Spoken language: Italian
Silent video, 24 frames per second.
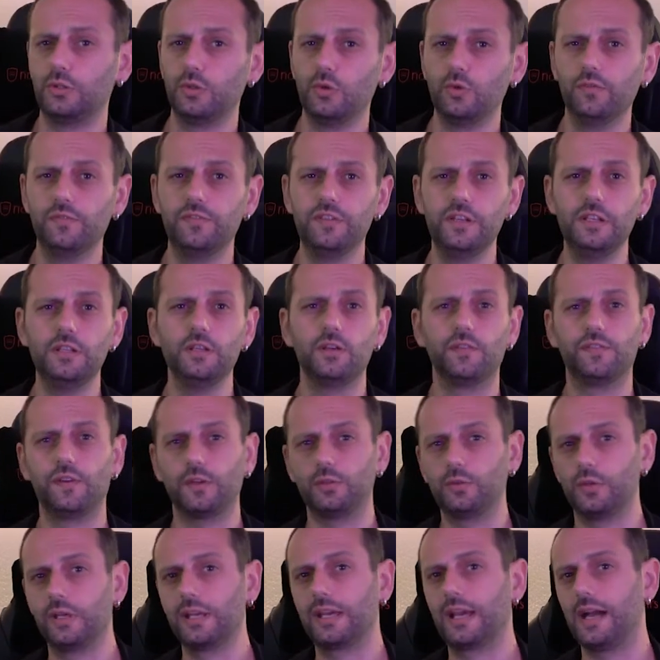in un video
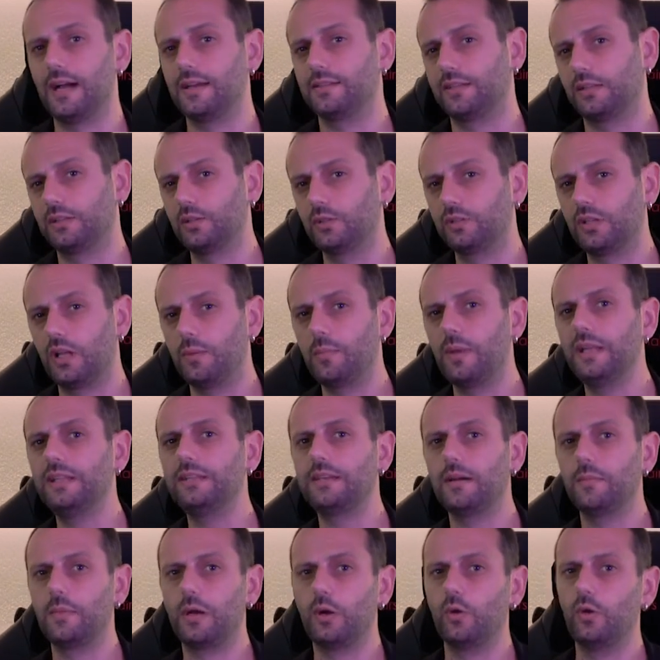fatto in casa,
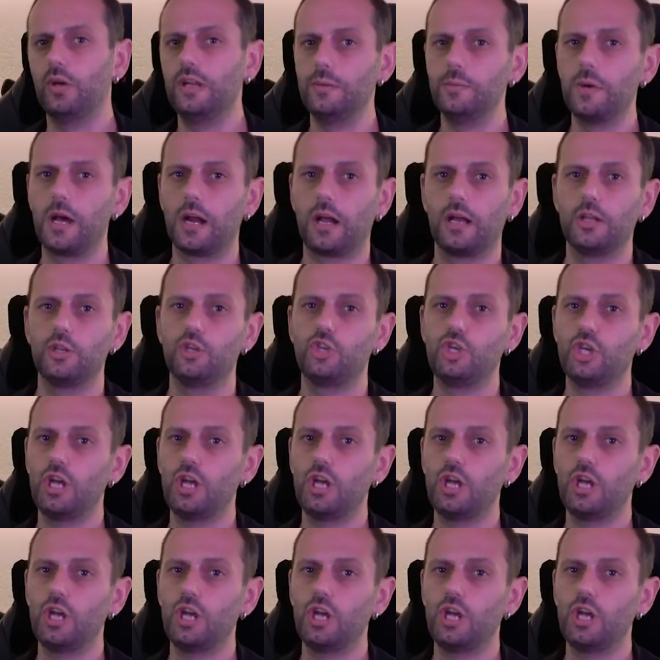totalmente a mano libera,